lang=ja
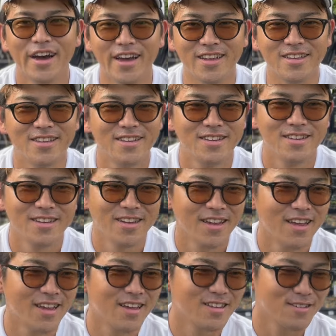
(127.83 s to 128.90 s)
はい、
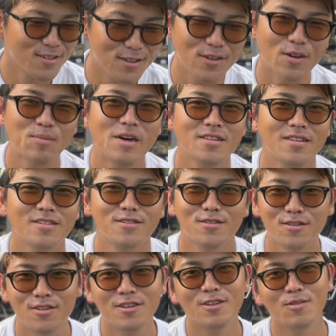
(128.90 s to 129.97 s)
えそれではまあ早
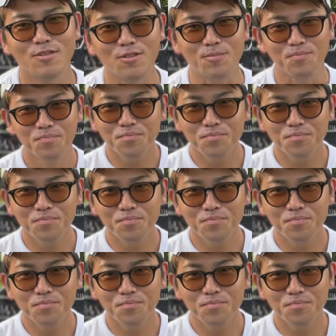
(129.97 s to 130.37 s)
速いきましょ